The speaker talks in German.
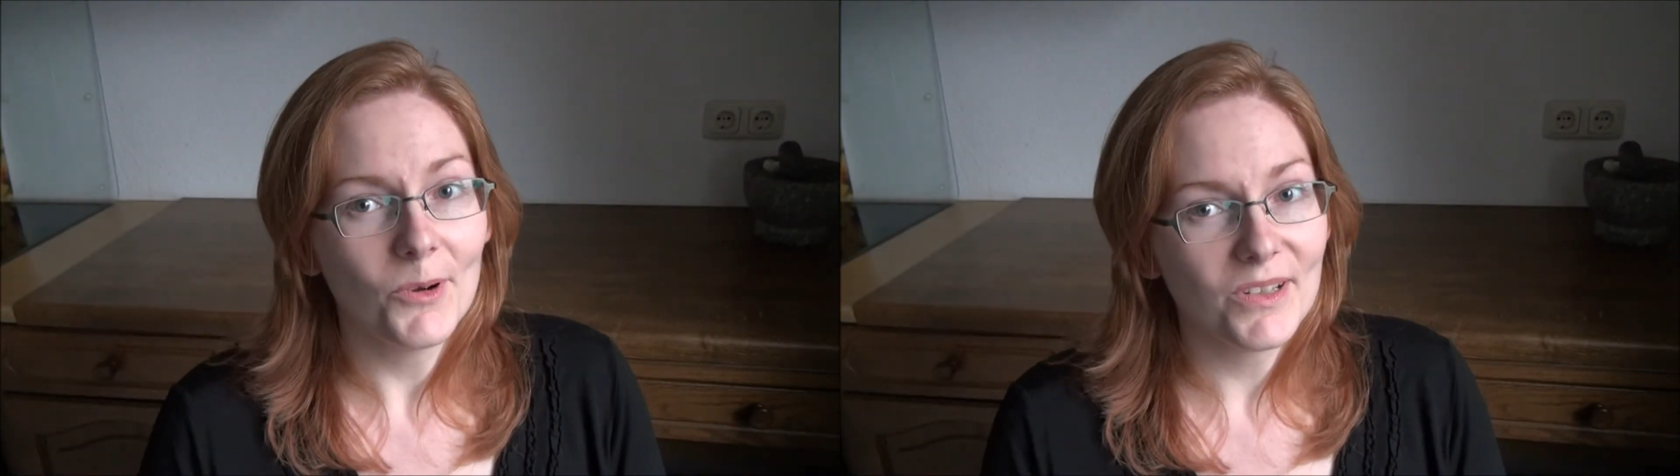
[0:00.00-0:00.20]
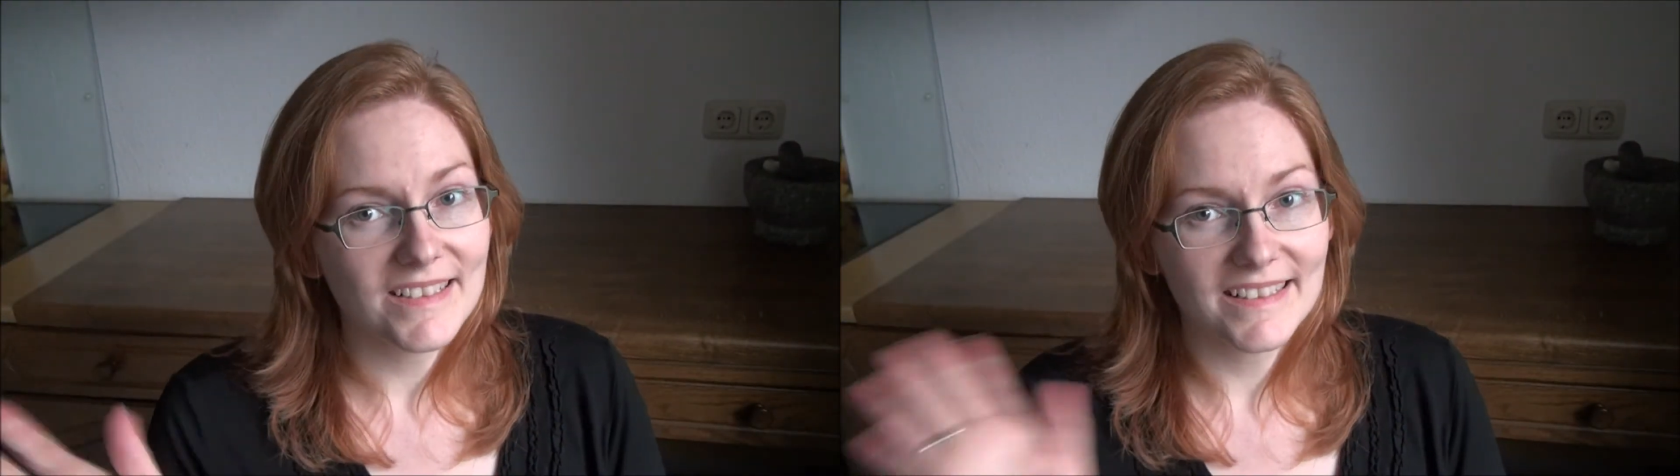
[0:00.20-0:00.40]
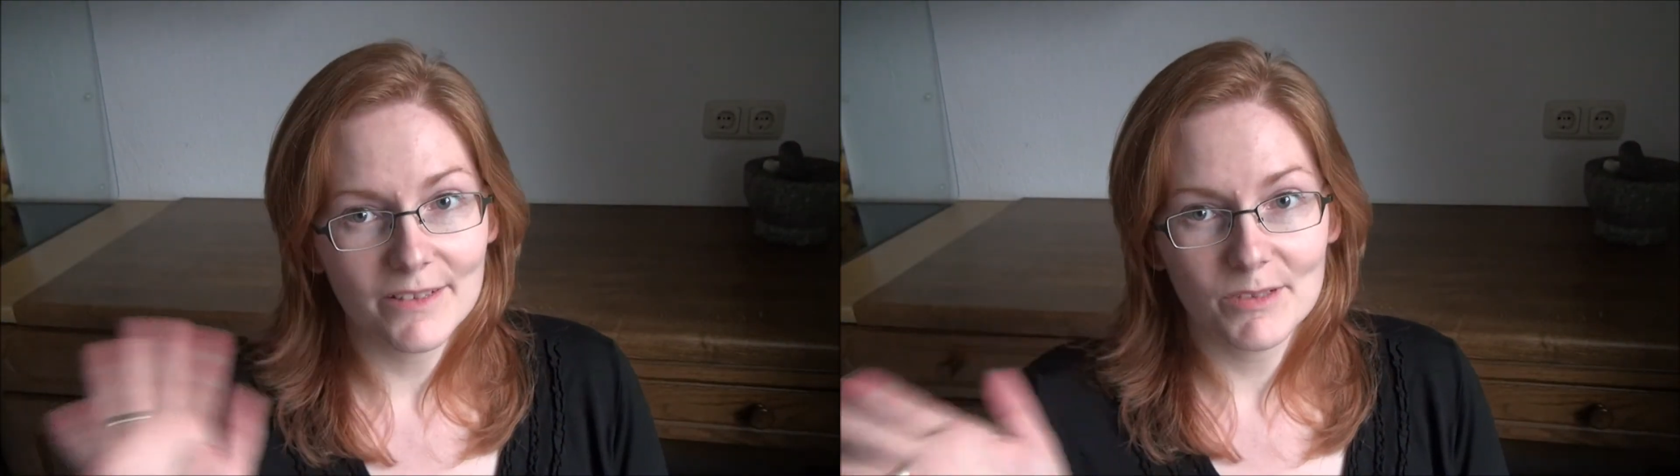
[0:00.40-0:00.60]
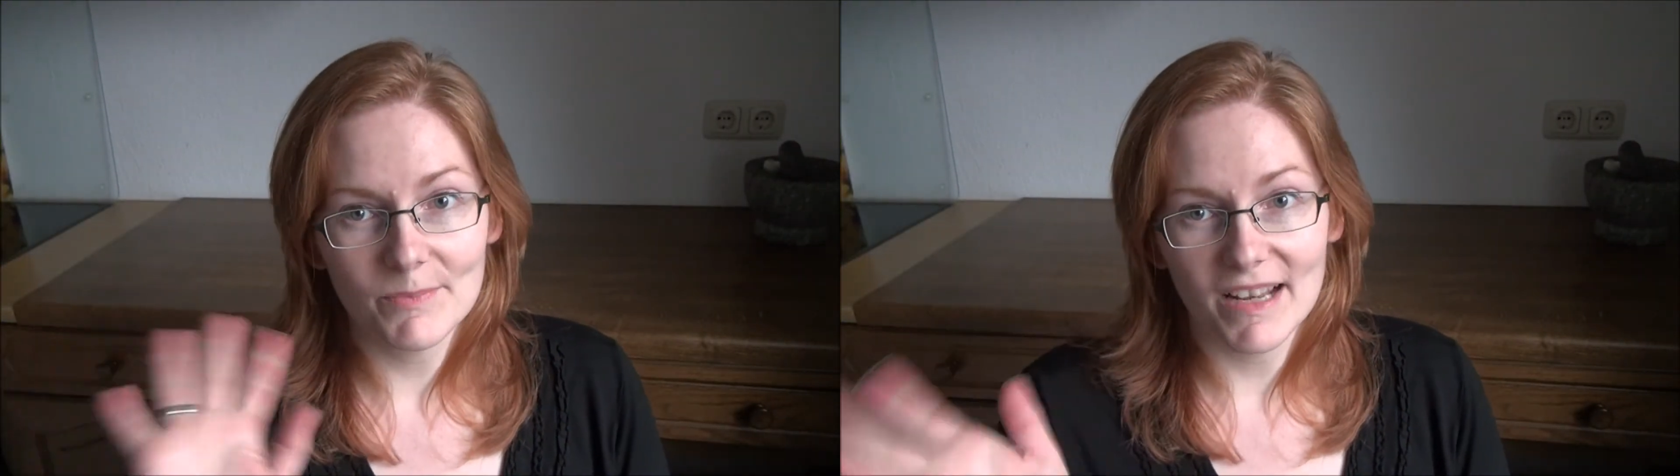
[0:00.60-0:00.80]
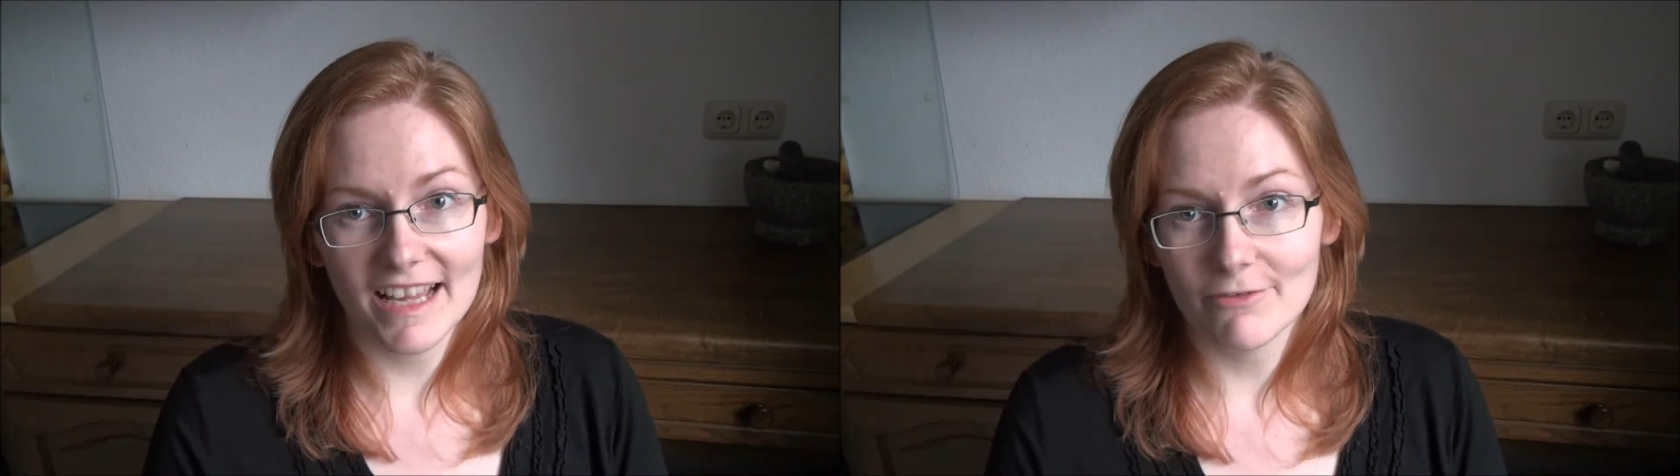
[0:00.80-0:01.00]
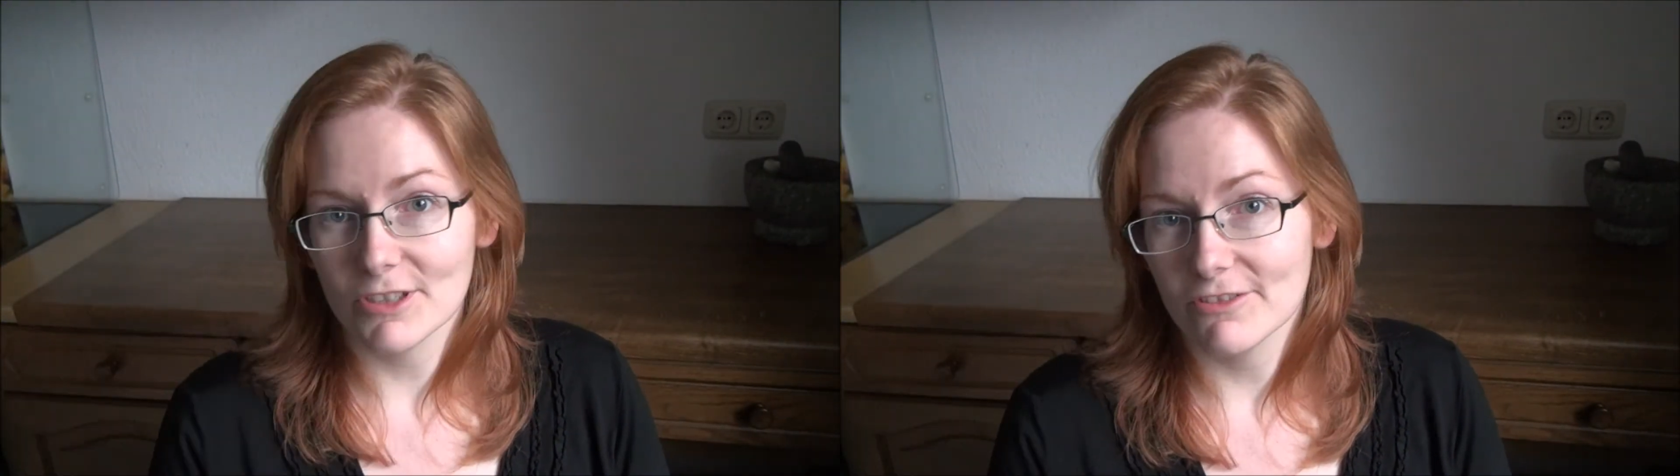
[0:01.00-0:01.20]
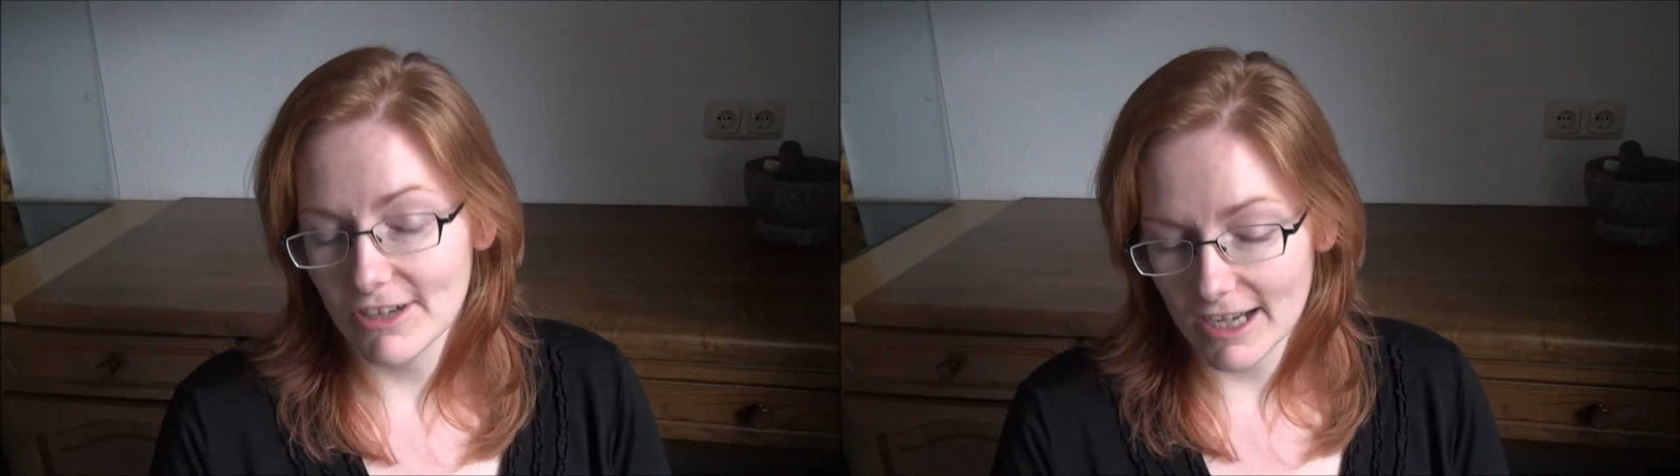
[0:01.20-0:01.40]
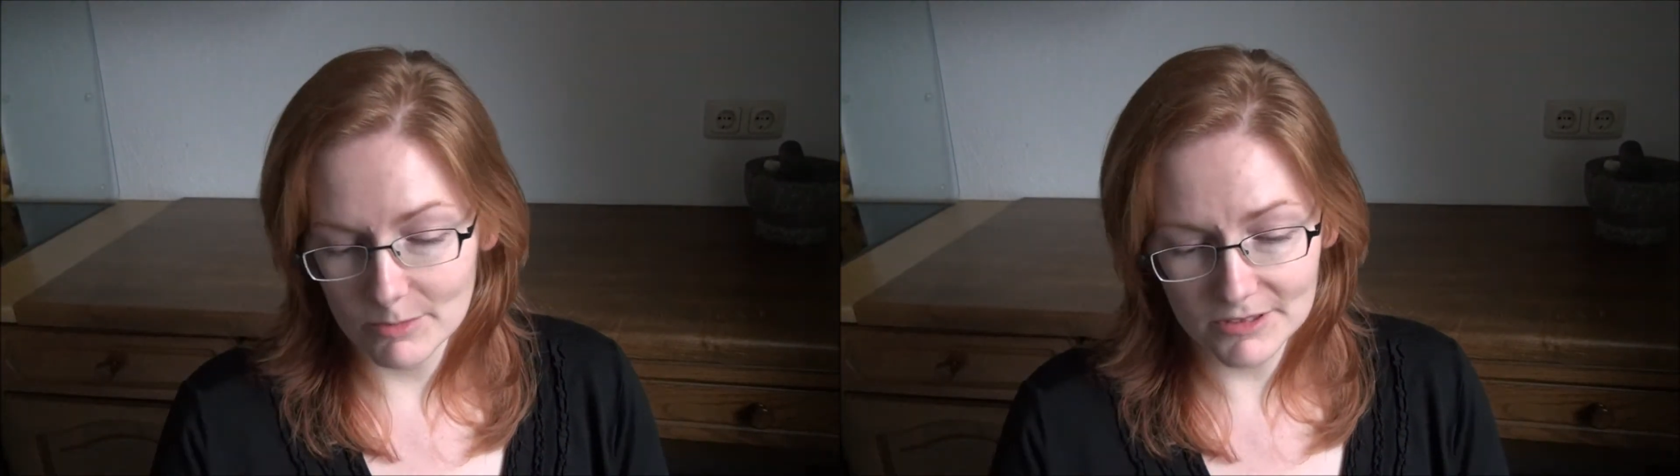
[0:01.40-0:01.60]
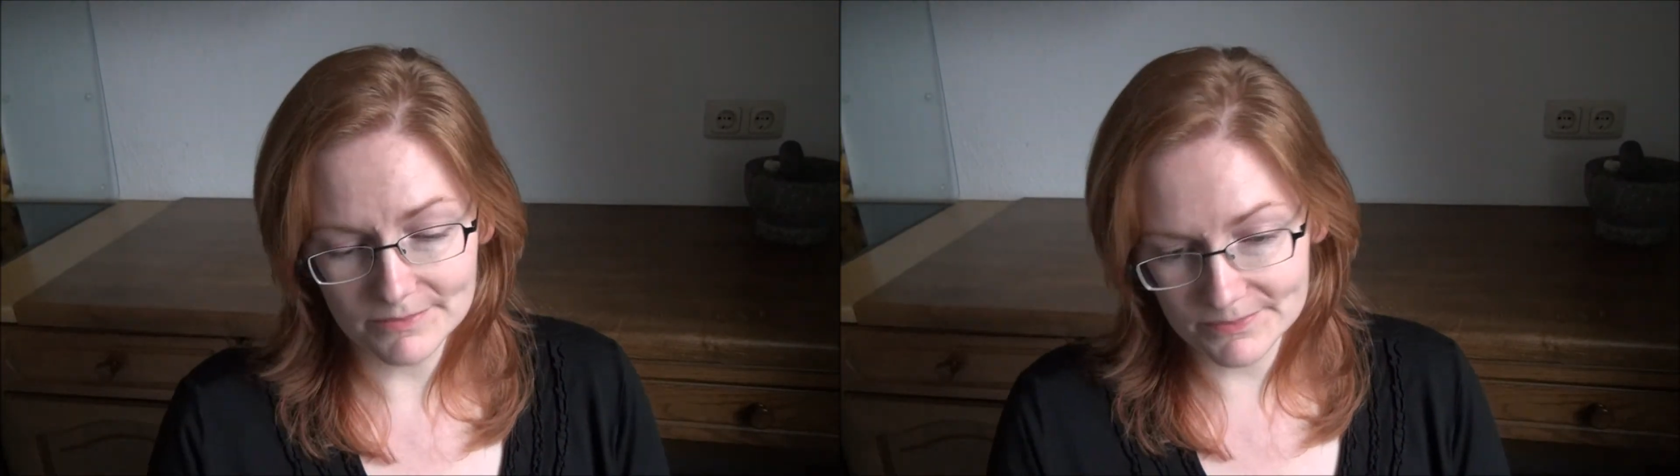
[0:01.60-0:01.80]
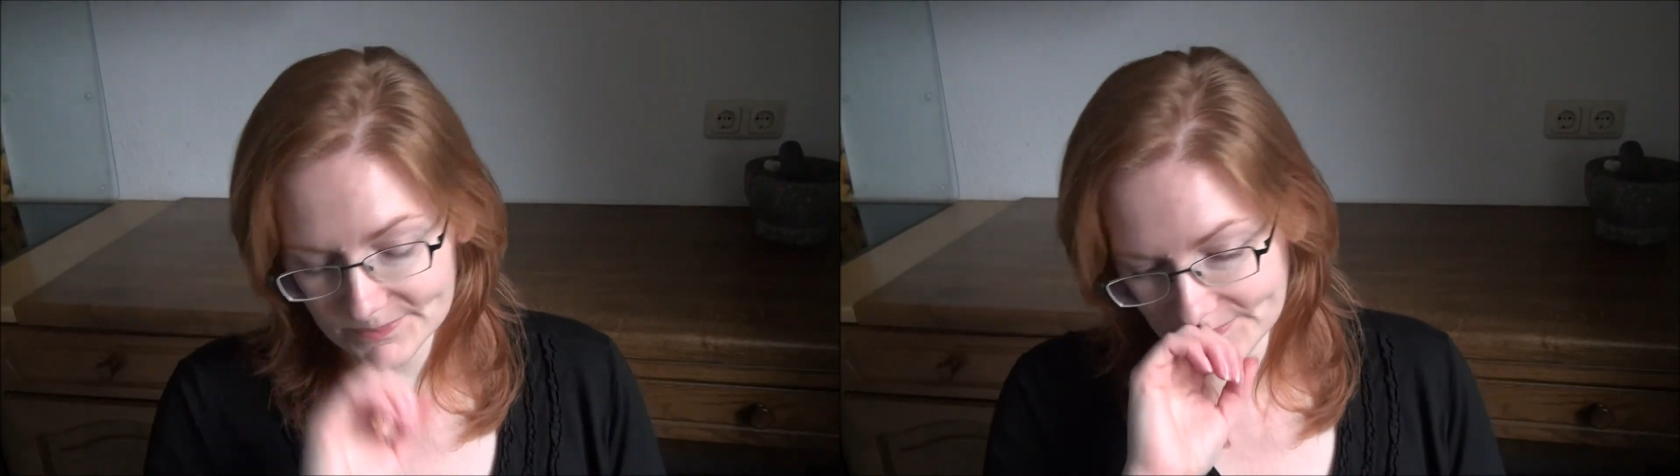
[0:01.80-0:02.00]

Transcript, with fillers: Heute seht ihr mich mal live und in Farbe.